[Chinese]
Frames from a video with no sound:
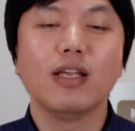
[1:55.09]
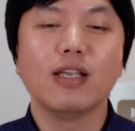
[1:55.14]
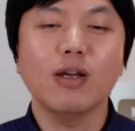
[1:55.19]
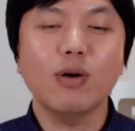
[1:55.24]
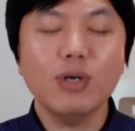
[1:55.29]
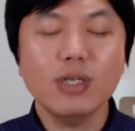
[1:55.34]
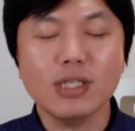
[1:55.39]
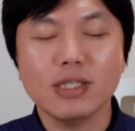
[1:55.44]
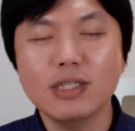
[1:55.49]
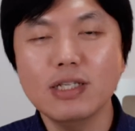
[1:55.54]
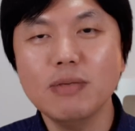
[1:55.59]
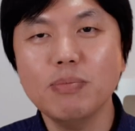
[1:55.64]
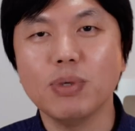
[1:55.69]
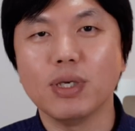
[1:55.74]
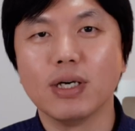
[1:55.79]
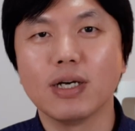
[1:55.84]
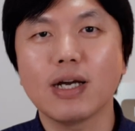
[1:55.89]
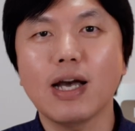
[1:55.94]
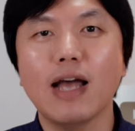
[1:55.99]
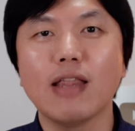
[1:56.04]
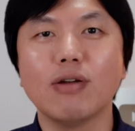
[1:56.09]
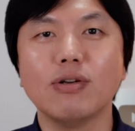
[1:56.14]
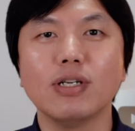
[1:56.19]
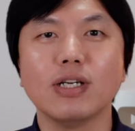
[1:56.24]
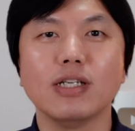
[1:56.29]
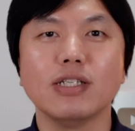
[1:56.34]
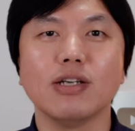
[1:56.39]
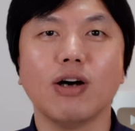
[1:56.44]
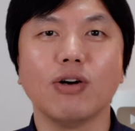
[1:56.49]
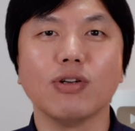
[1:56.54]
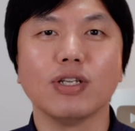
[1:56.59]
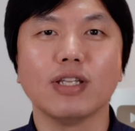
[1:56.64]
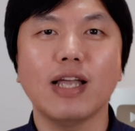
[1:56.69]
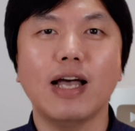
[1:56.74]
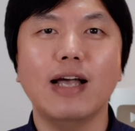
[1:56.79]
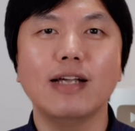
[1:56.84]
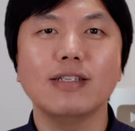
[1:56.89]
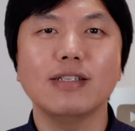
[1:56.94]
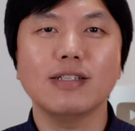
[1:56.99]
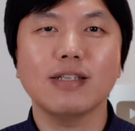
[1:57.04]
要说习近平看到这个消息，
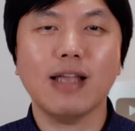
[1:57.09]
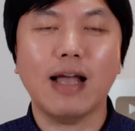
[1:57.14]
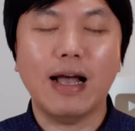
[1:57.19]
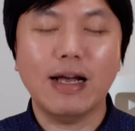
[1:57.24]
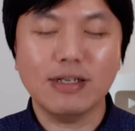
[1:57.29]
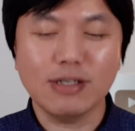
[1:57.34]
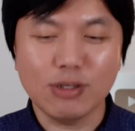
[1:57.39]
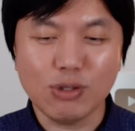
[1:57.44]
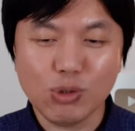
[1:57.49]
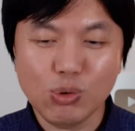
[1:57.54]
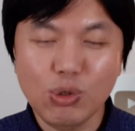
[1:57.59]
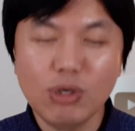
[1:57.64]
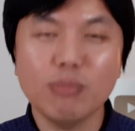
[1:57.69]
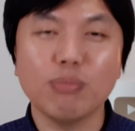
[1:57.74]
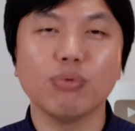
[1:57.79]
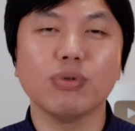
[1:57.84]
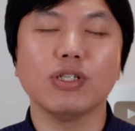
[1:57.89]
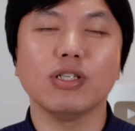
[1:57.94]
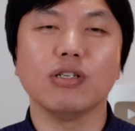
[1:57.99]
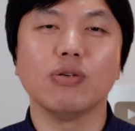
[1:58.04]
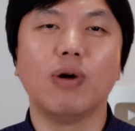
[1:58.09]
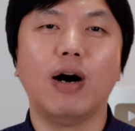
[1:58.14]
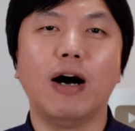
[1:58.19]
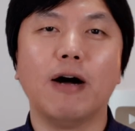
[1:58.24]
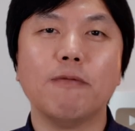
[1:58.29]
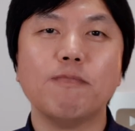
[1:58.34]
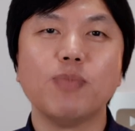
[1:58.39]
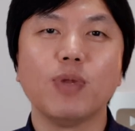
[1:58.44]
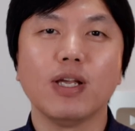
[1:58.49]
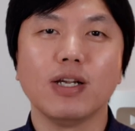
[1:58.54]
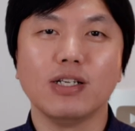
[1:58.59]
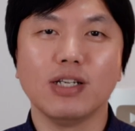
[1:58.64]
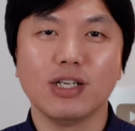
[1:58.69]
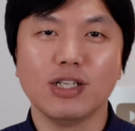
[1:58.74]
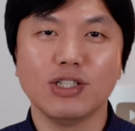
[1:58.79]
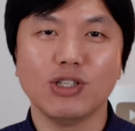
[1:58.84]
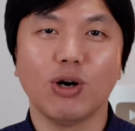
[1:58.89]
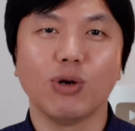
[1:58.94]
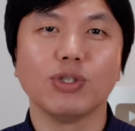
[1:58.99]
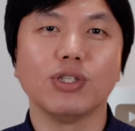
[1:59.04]
他他是最不希望这
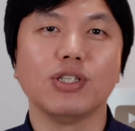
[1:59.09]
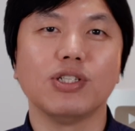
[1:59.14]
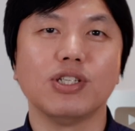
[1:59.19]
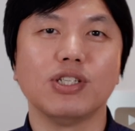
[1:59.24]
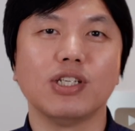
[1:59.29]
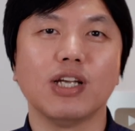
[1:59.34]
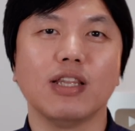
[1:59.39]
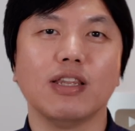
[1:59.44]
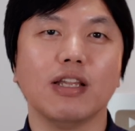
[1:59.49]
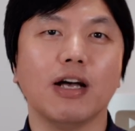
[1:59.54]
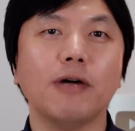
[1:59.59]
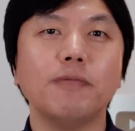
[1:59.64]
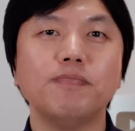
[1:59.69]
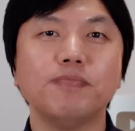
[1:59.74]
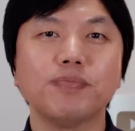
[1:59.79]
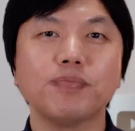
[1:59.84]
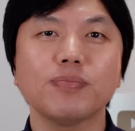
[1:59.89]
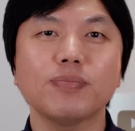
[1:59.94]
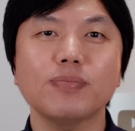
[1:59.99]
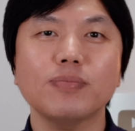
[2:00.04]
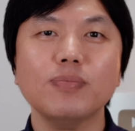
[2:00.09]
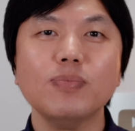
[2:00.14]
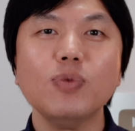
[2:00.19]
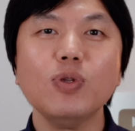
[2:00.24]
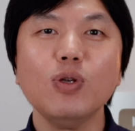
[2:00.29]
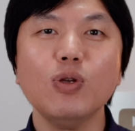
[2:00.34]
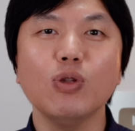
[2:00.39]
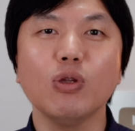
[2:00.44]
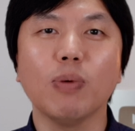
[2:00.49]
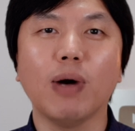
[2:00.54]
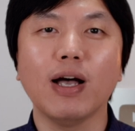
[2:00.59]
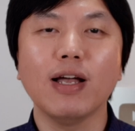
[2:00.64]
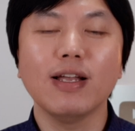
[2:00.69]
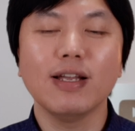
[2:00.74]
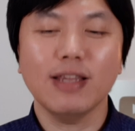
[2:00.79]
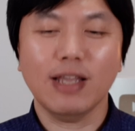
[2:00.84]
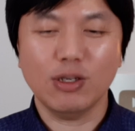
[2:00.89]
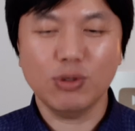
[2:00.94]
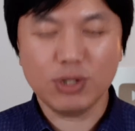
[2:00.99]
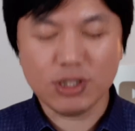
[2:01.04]
个消息是真的，对吧？
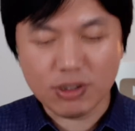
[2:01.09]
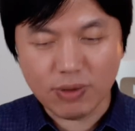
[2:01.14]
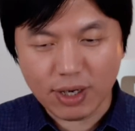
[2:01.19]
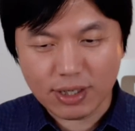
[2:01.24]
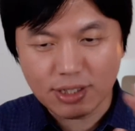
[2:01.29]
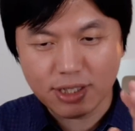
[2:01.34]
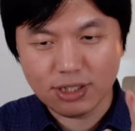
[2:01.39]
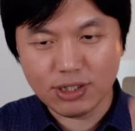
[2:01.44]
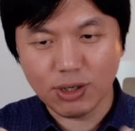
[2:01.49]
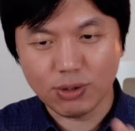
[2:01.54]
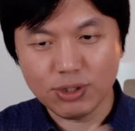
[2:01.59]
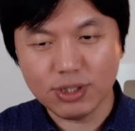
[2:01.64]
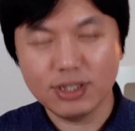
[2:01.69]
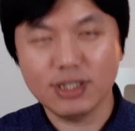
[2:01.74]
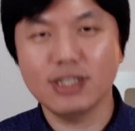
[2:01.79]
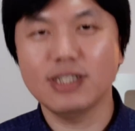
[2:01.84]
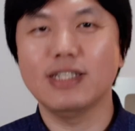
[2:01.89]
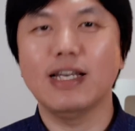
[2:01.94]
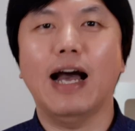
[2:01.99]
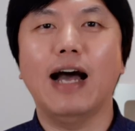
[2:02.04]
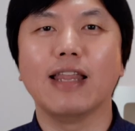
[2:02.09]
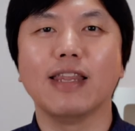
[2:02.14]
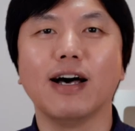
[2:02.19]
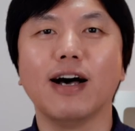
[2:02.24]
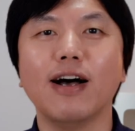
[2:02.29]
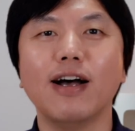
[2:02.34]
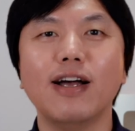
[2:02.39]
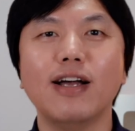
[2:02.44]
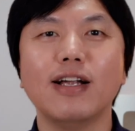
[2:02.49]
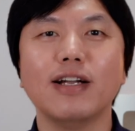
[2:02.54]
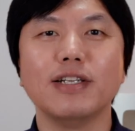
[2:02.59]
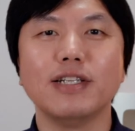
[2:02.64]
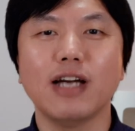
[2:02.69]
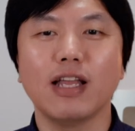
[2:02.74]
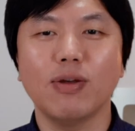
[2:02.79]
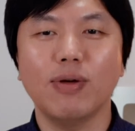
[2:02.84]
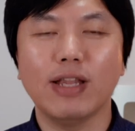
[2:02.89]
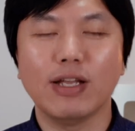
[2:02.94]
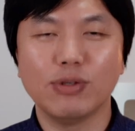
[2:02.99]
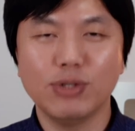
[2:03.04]
他就希望这个消息是假的，这
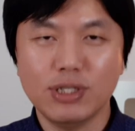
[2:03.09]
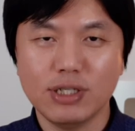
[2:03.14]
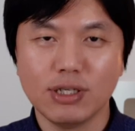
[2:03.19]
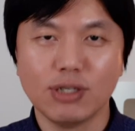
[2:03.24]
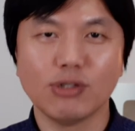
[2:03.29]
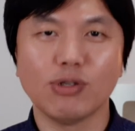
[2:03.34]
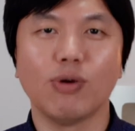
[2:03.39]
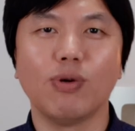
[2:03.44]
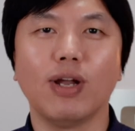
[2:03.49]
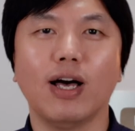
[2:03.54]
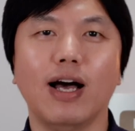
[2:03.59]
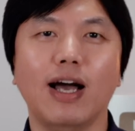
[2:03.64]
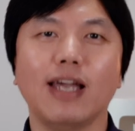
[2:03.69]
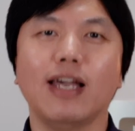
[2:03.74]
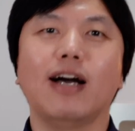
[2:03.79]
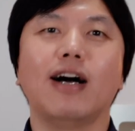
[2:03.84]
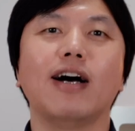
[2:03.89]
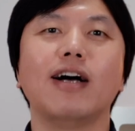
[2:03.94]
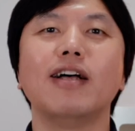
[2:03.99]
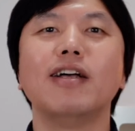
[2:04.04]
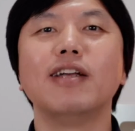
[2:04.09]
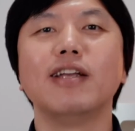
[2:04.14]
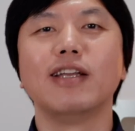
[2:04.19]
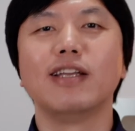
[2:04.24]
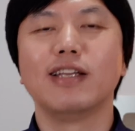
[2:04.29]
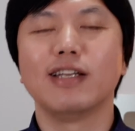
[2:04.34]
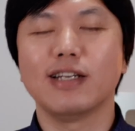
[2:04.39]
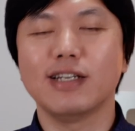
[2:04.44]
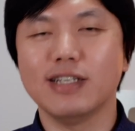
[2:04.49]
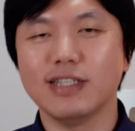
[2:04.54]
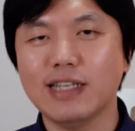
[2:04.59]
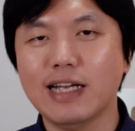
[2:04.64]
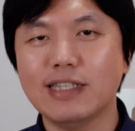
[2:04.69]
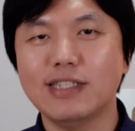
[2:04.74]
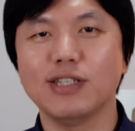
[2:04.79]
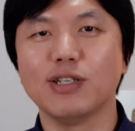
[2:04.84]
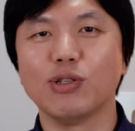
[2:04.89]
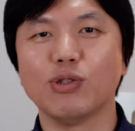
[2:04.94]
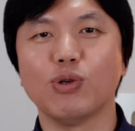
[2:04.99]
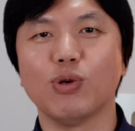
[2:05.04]
样的话他就轻松了。哎呀，可下
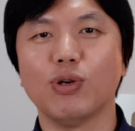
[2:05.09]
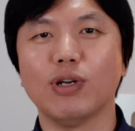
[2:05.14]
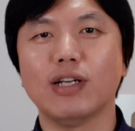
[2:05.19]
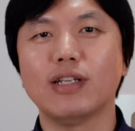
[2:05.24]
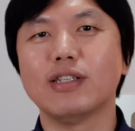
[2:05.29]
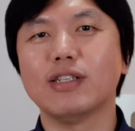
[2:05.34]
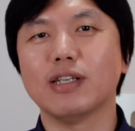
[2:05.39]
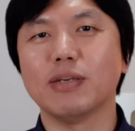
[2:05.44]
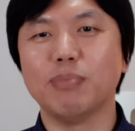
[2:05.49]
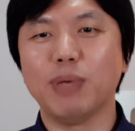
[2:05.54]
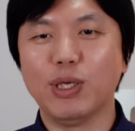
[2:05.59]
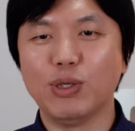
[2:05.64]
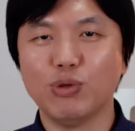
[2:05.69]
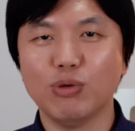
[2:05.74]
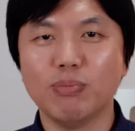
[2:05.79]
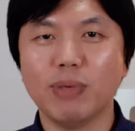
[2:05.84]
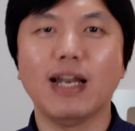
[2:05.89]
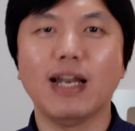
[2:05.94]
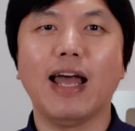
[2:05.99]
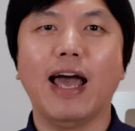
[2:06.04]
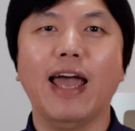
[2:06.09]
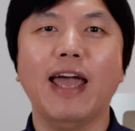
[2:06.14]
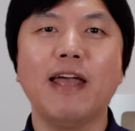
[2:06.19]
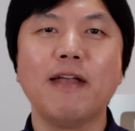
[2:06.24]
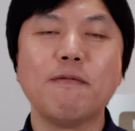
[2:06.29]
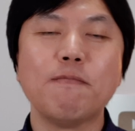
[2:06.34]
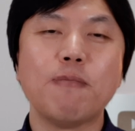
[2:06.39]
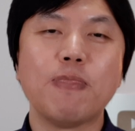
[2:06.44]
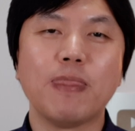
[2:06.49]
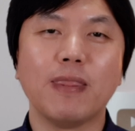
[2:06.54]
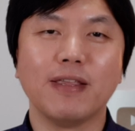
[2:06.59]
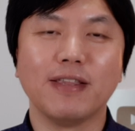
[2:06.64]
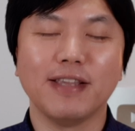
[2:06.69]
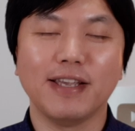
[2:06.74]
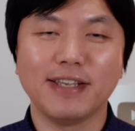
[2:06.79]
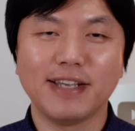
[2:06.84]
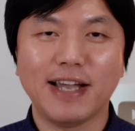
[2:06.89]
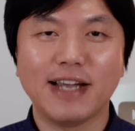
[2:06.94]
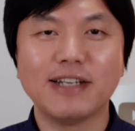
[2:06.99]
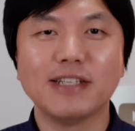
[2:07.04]
轻松了，这美军来，
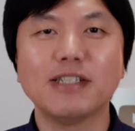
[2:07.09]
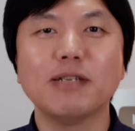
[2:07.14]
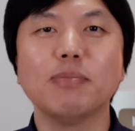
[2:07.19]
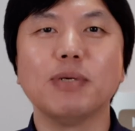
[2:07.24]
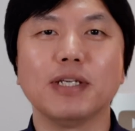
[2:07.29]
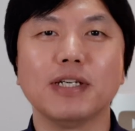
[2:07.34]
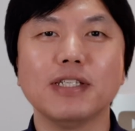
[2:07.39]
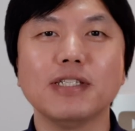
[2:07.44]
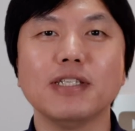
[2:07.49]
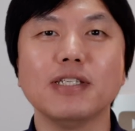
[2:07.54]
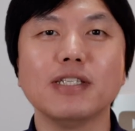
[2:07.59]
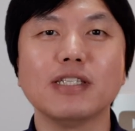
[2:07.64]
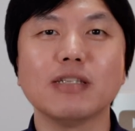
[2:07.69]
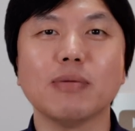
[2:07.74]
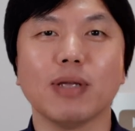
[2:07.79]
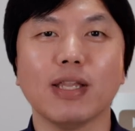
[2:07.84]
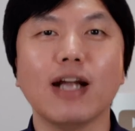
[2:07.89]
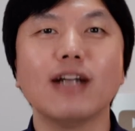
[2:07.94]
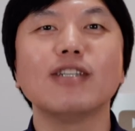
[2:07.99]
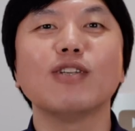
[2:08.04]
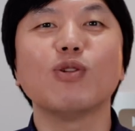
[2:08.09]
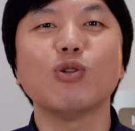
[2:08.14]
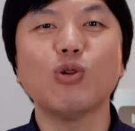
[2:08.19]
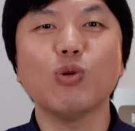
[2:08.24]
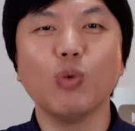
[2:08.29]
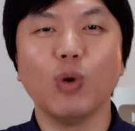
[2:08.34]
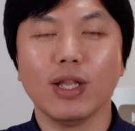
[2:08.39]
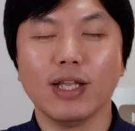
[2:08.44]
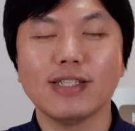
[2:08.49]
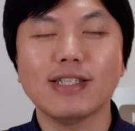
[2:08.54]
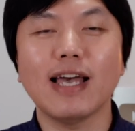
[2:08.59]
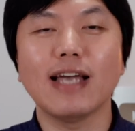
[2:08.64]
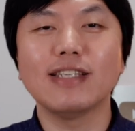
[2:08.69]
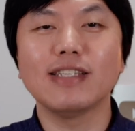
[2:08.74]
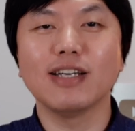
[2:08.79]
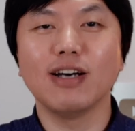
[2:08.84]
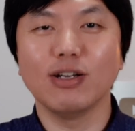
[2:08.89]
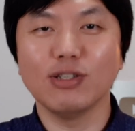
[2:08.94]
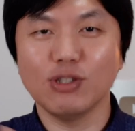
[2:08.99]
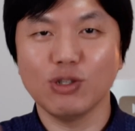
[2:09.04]
他应该是这么一个心思吧？当然，这都是我的猜
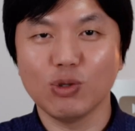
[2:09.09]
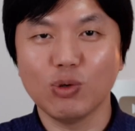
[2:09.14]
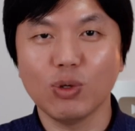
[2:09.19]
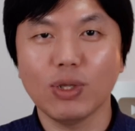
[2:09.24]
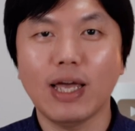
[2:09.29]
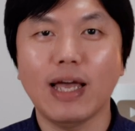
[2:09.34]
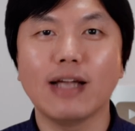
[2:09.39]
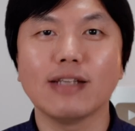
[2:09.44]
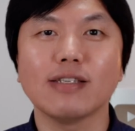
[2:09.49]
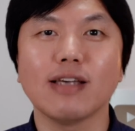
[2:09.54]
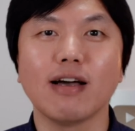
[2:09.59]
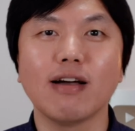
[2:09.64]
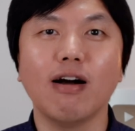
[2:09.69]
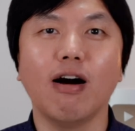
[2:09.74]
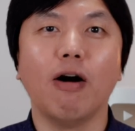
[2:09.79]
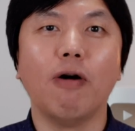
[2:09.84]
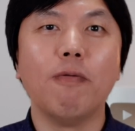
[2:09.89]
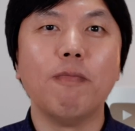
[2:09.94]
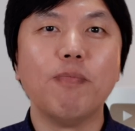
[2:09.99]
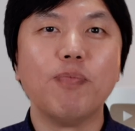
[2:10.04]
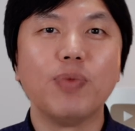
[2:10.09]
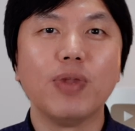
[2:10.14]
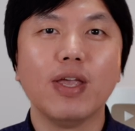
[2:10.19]
测，仅供大家参考。